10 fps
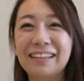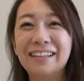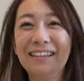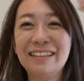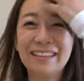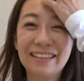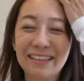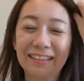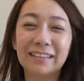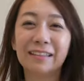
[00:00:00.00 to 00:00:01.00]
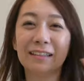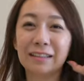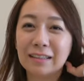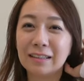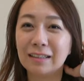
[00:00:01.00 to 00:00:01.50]
の次に、
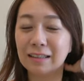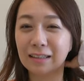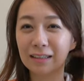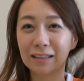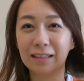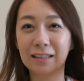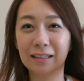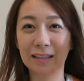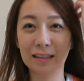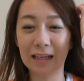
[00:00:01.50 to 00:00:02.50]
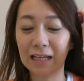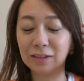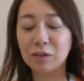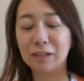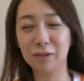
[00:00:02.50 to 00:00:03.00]
このラウンド動画が、
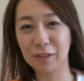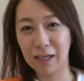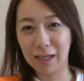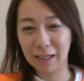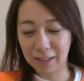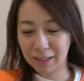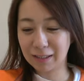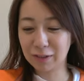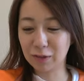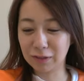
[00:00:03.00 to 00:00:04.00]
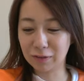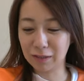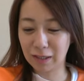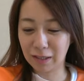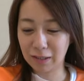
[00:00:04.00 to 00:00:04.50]
そう公開されるんで、そっかそっ
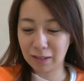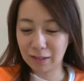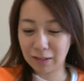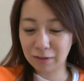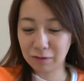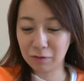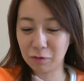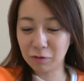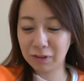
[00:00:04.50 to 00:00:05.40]
か。ちょっと楽しみにここ